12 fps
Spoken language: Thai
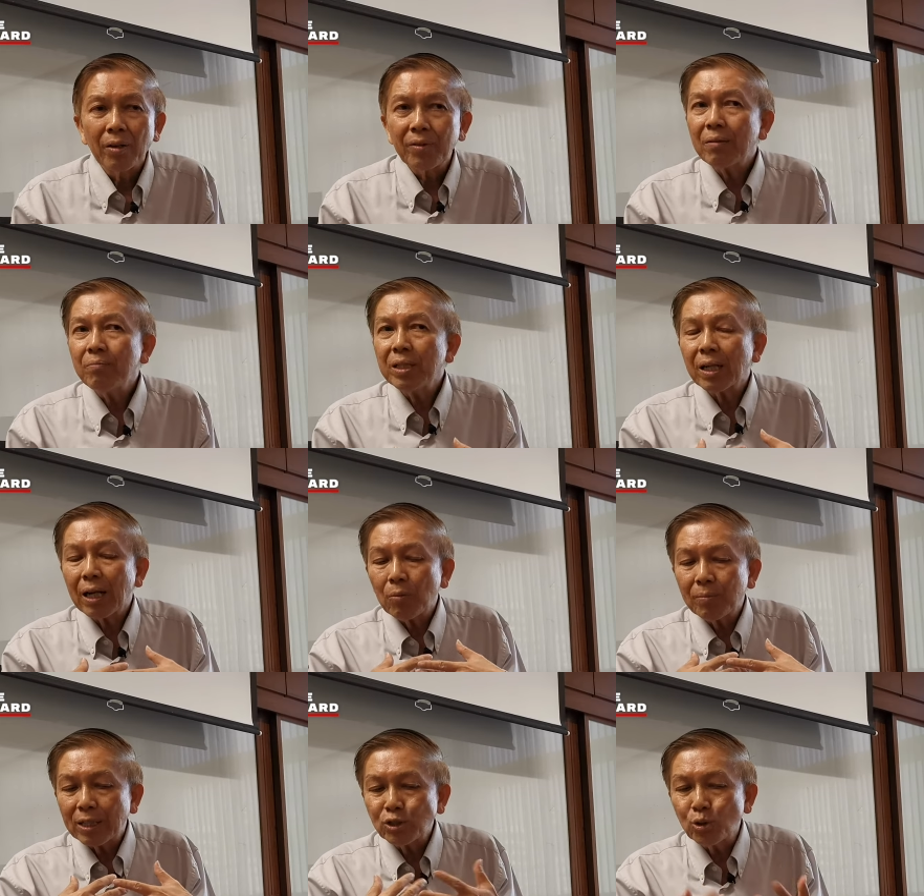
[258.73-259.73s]
ยันเมื่อเข้า
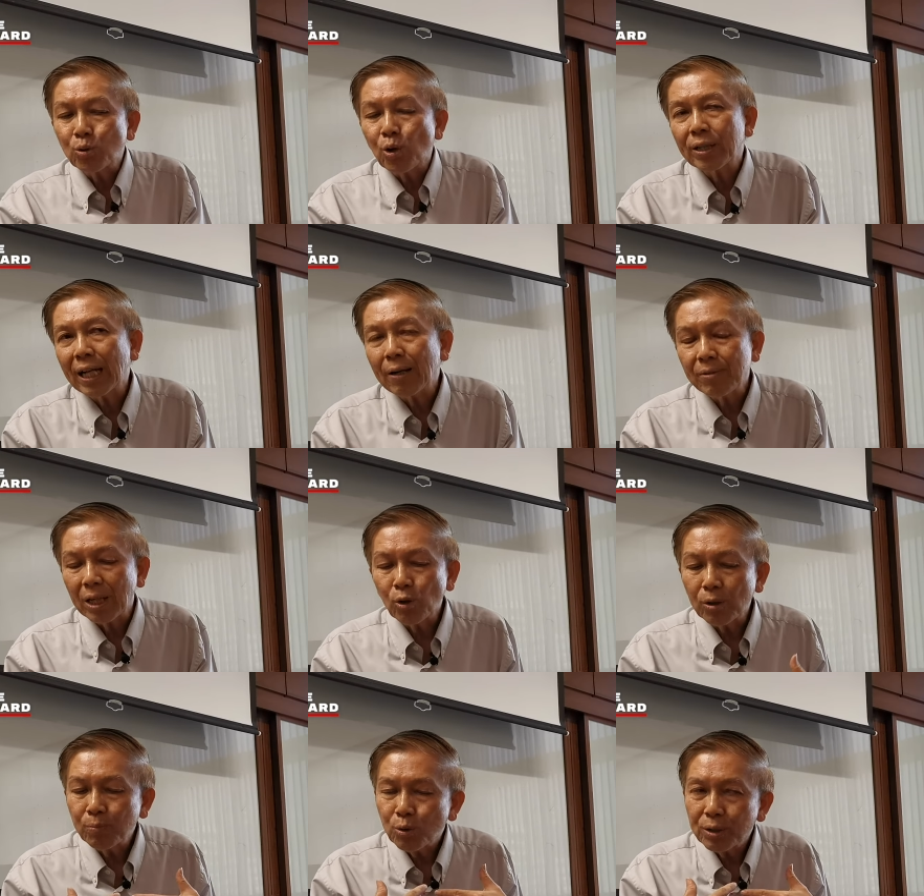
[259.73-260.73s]
มาสู่กองทัพเนี่ย
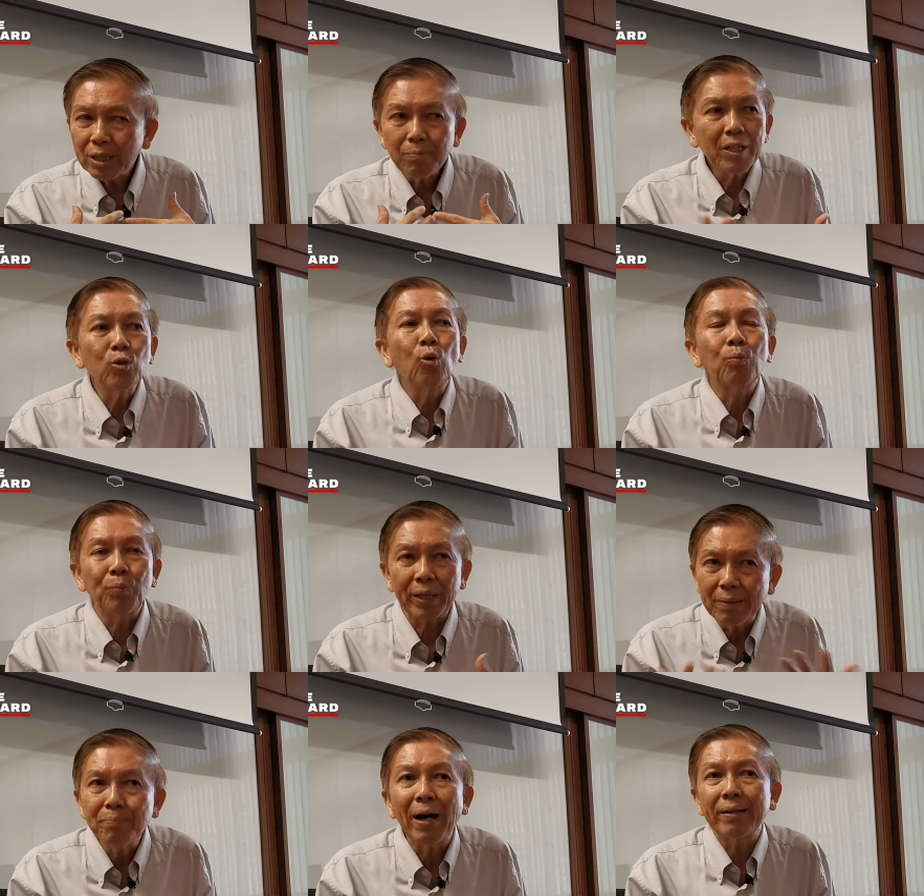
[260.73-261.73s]
คนพวกนี้ไม่ถูกป
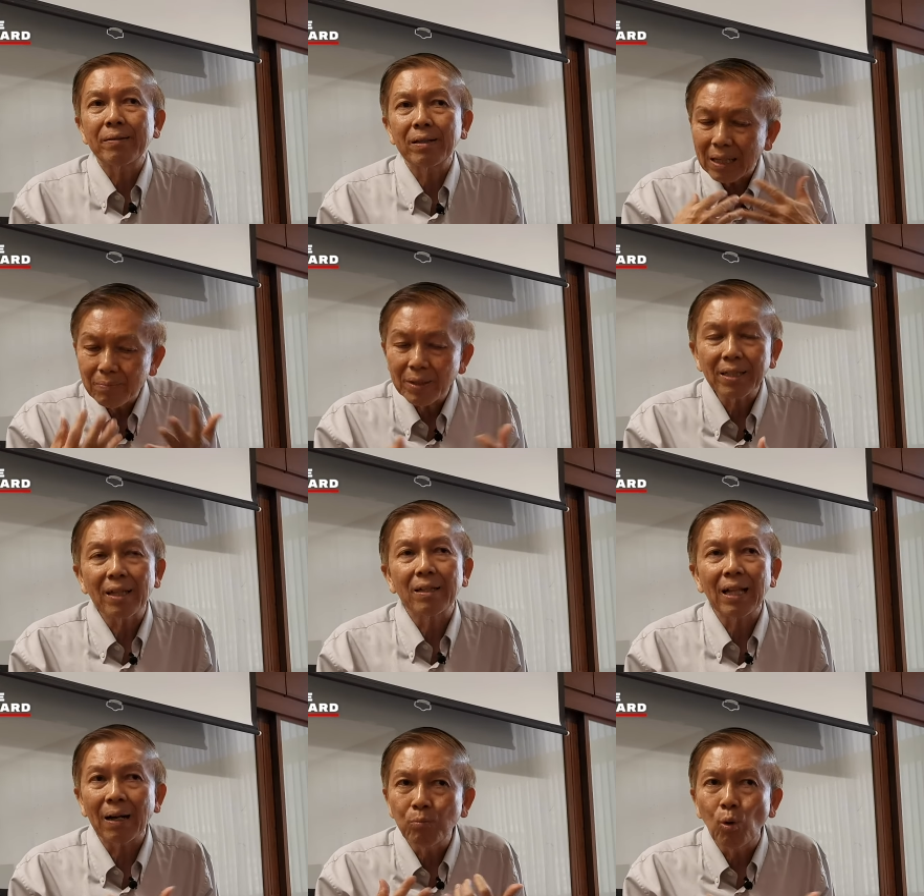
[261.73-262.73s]
ฏิบัติในมิติ
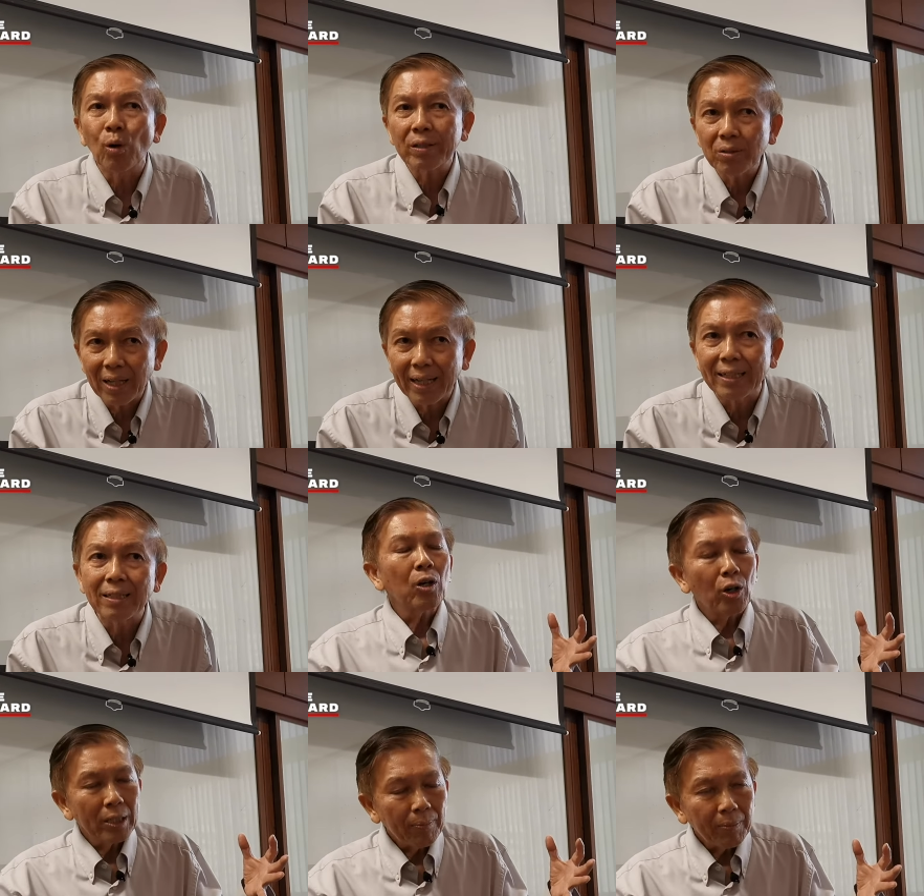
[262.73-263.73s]
ทางบวกเท่าไหร่
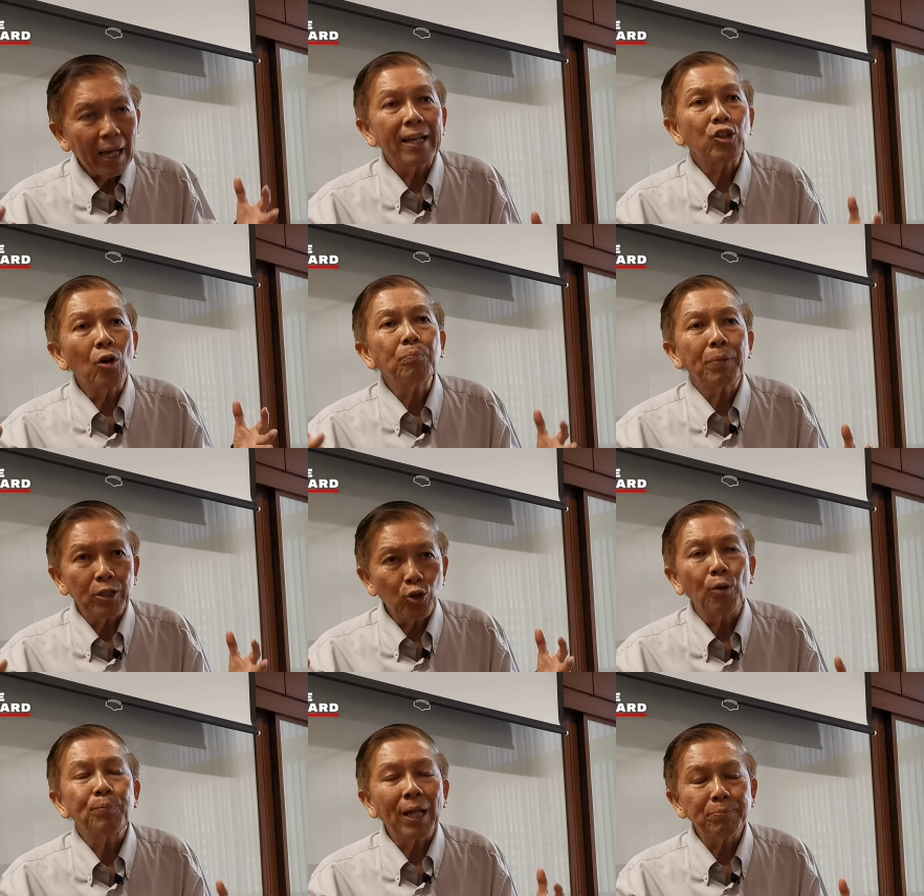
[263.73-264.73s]
กองทัพไทยต้องเป็น
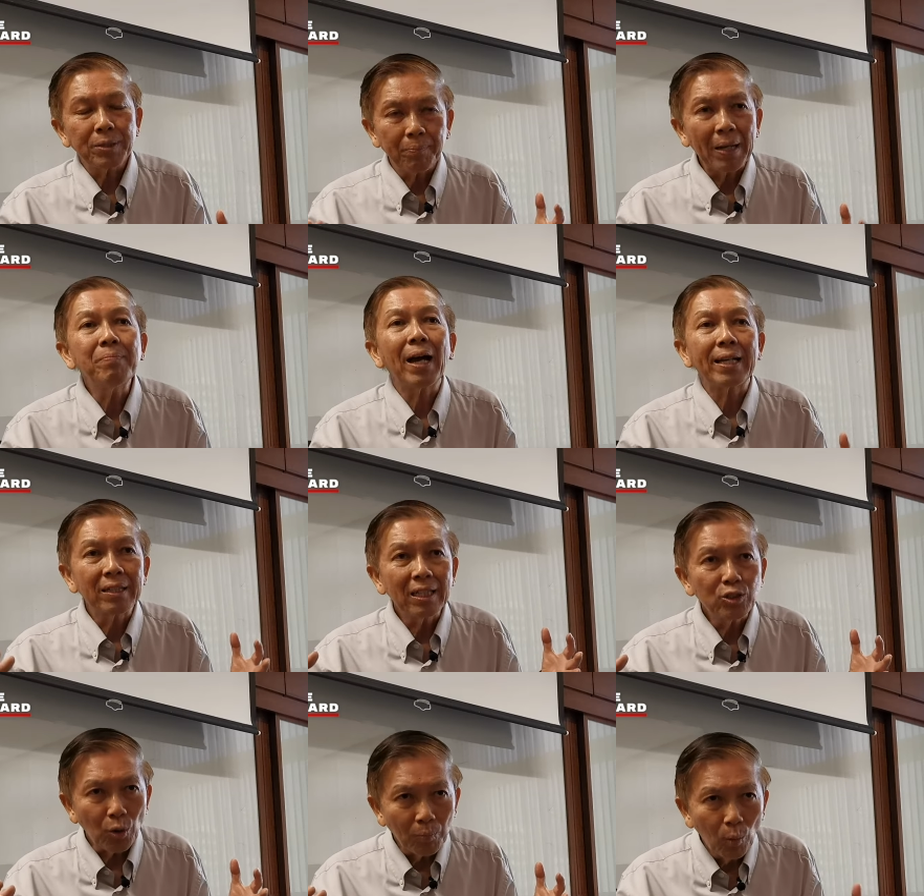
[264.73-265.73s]
กองทัพสมัยใหม่
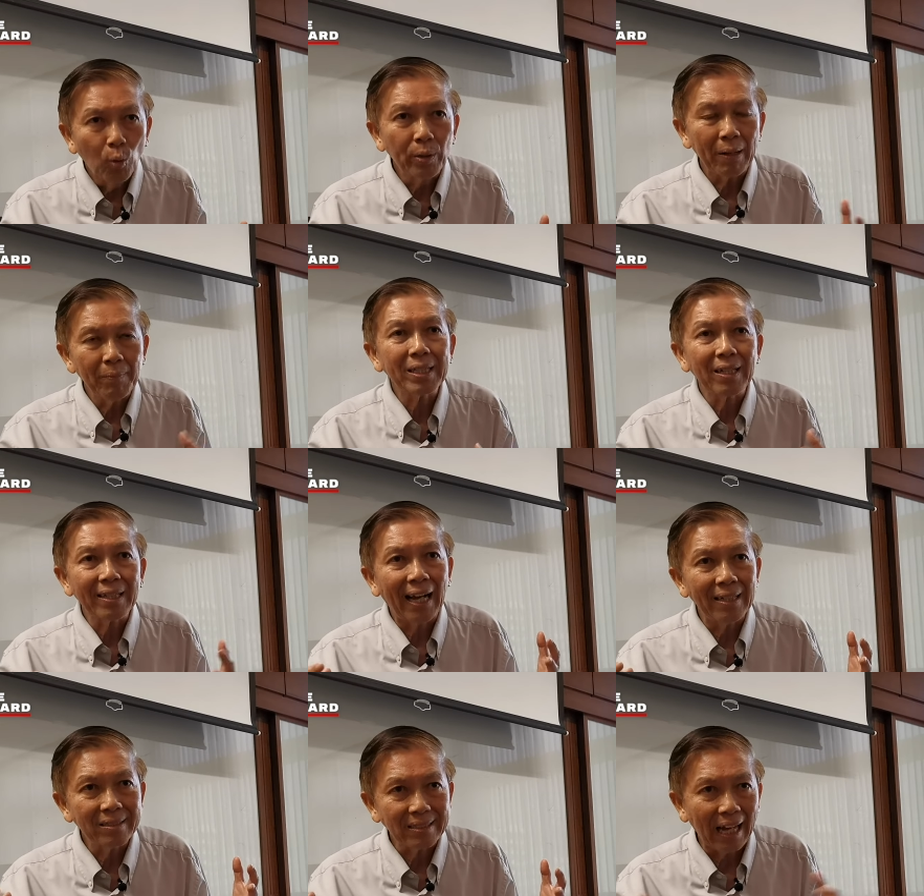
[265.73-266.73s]
ที่สมบูรณ์ในมาตร
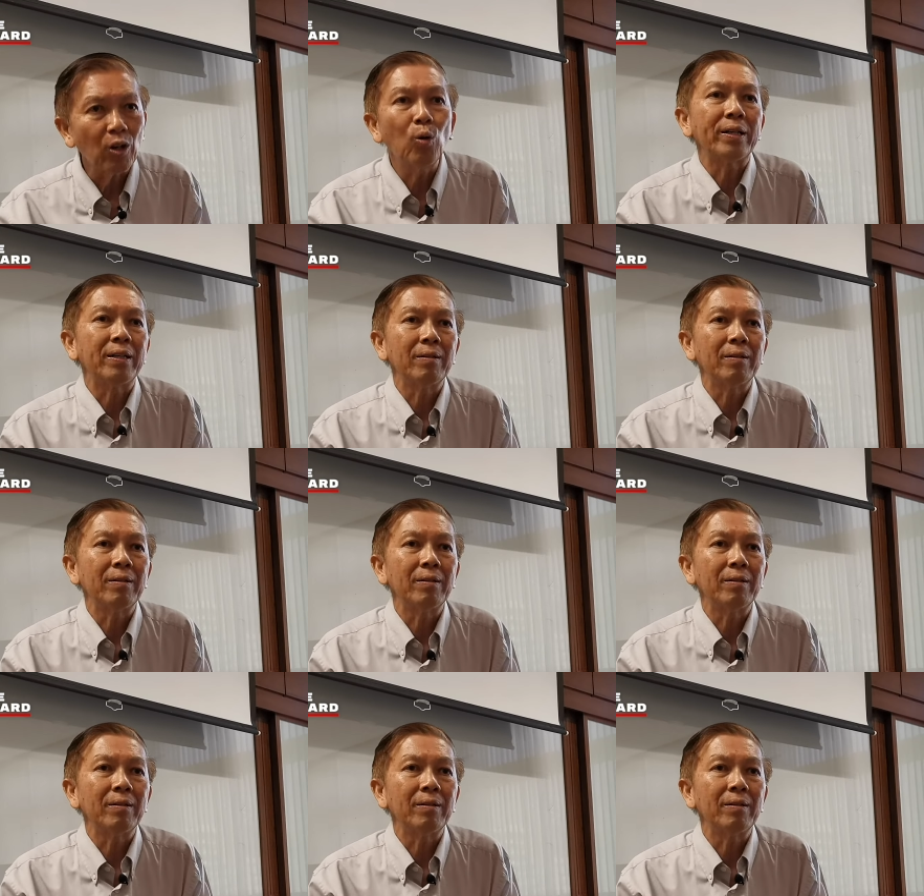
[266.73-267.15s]
ฐานสากล